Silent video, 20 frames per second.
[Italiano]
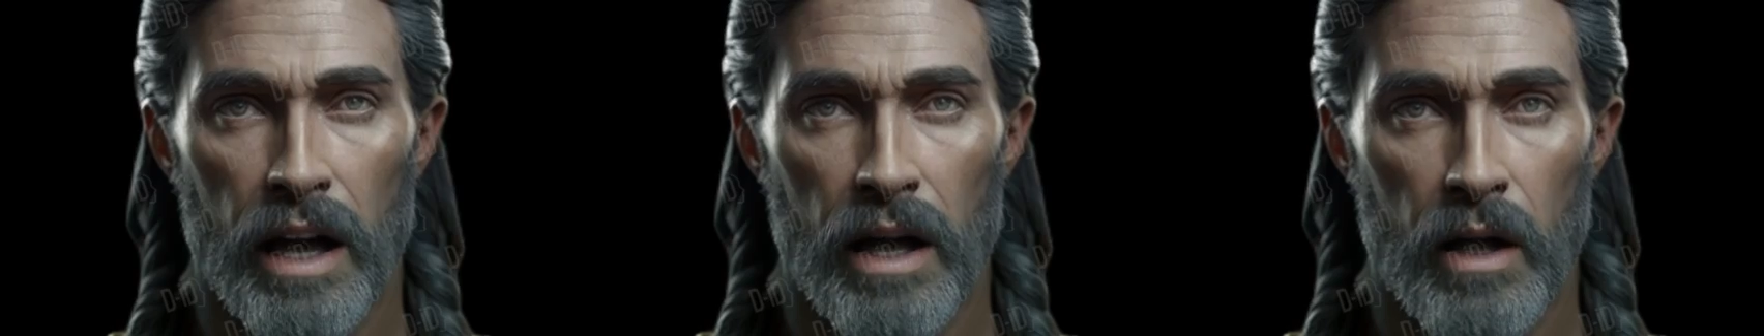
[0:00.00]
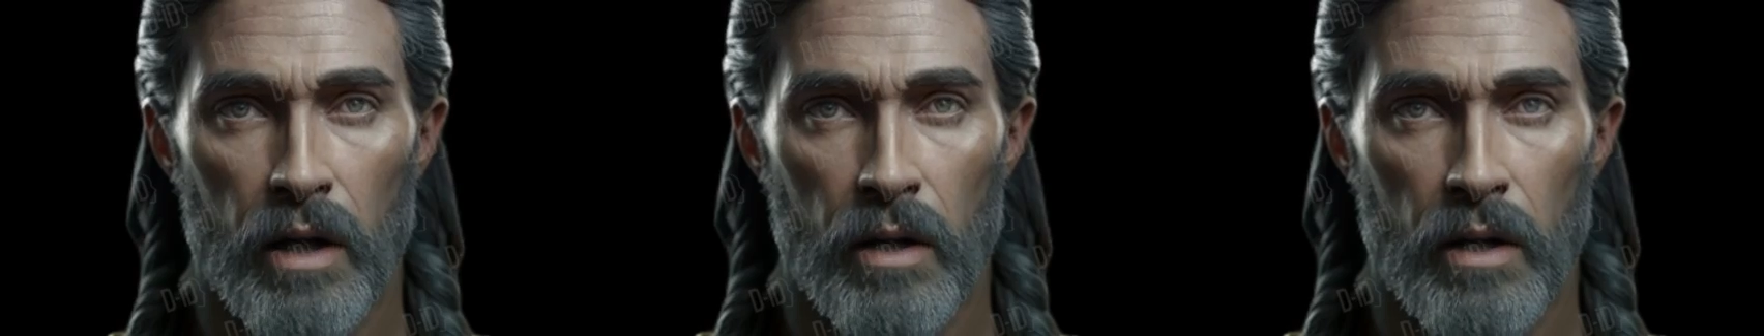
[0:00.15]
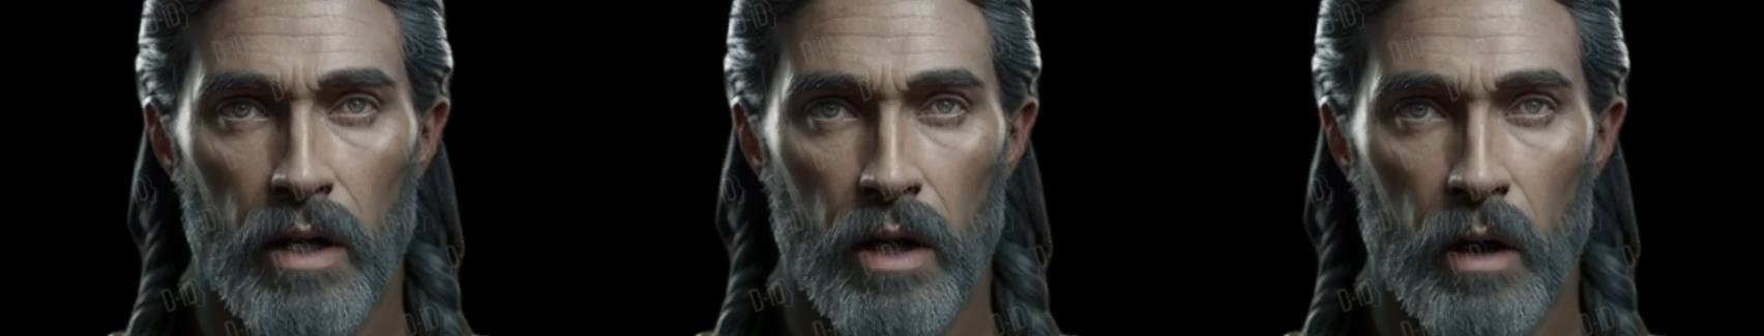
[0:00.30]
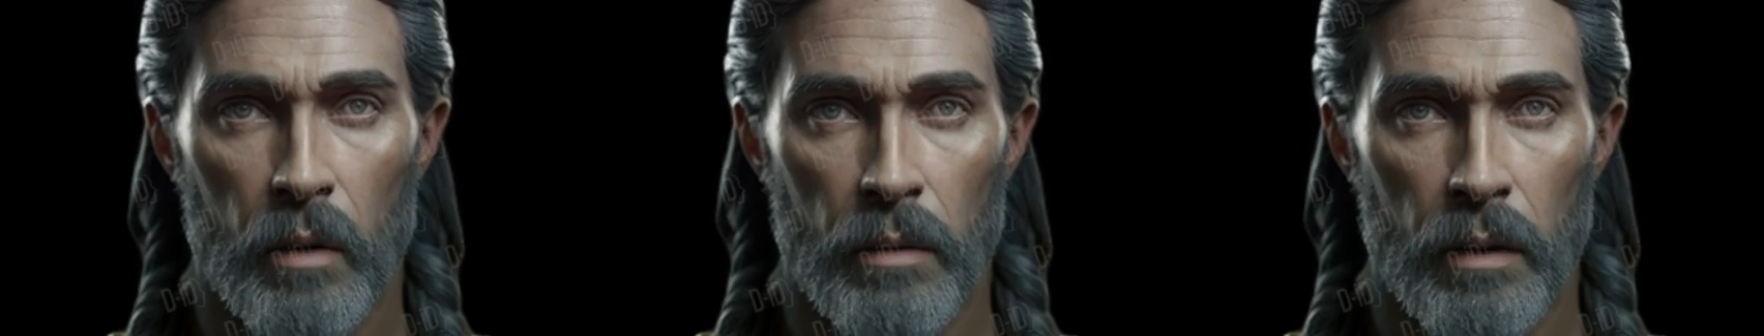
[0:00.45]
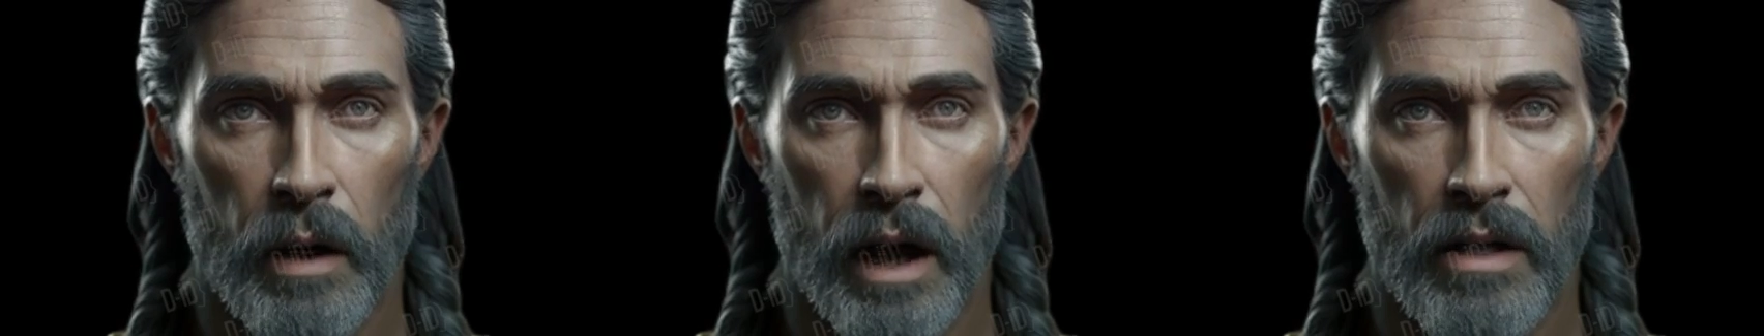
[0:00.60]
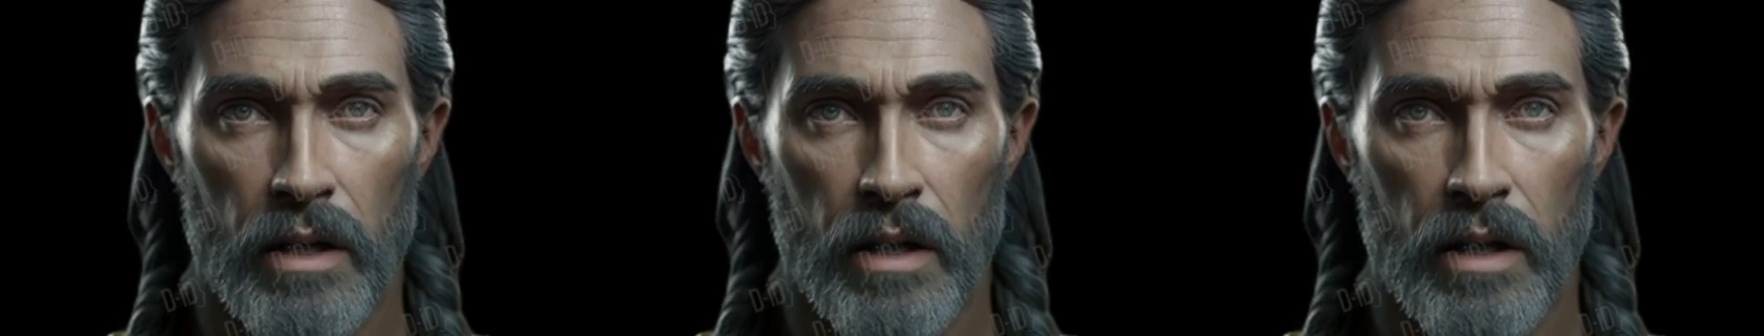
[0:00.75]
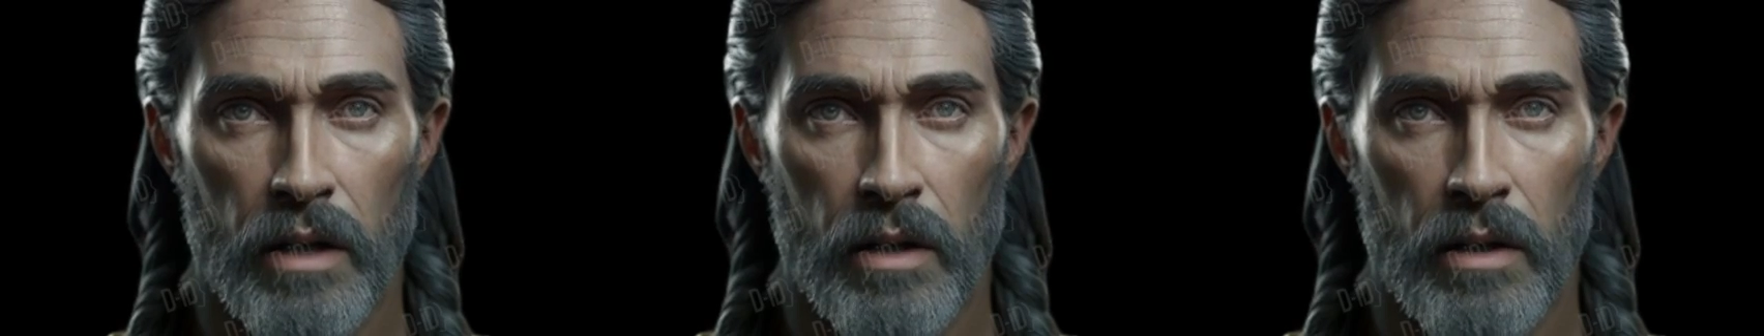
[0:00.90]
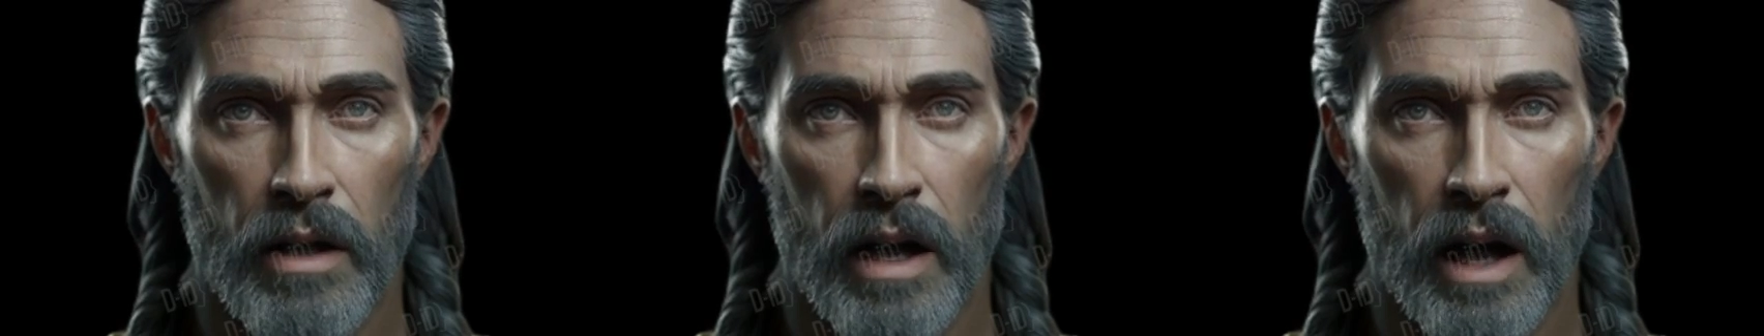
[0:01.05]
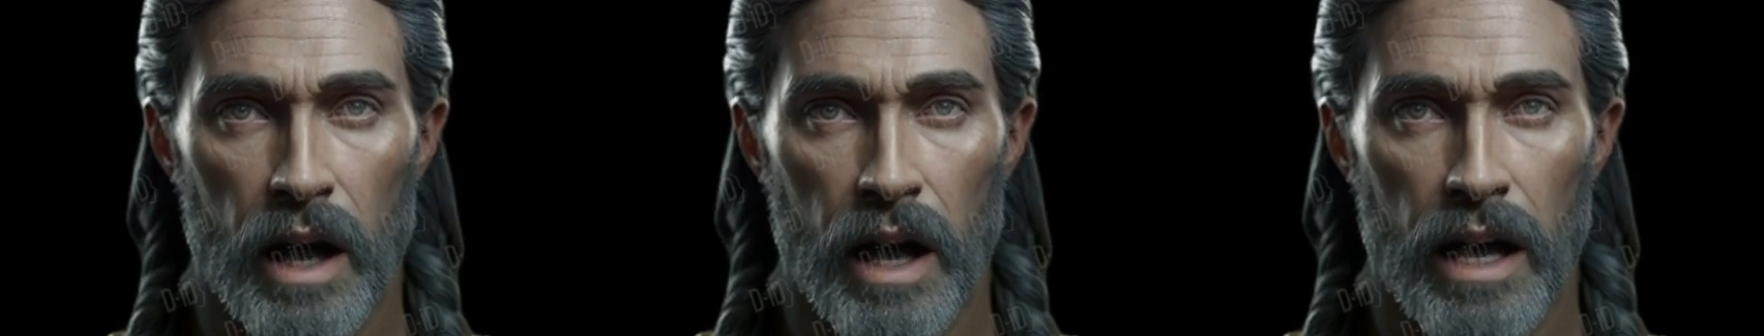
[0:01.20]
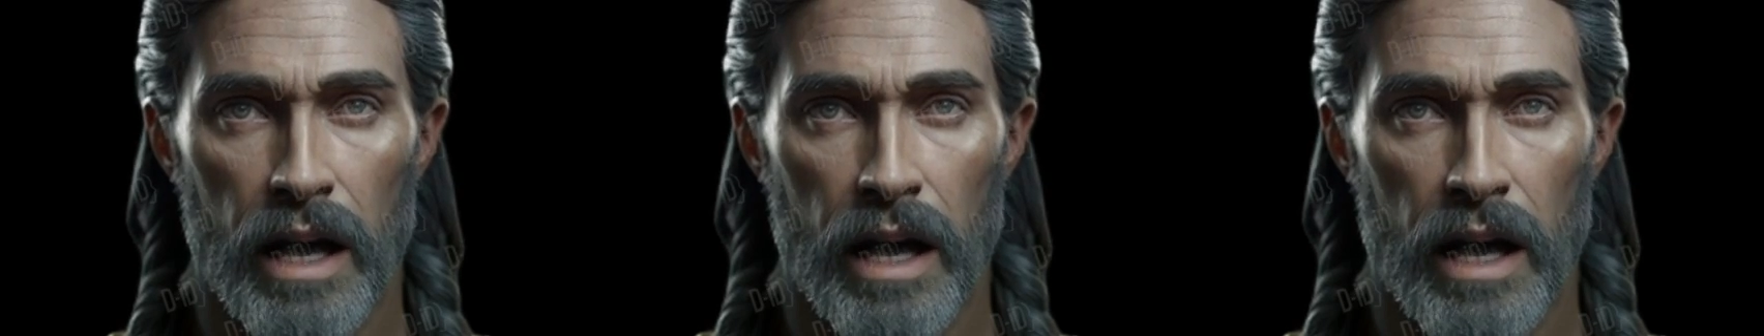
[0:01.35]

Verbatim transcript: il nostro passo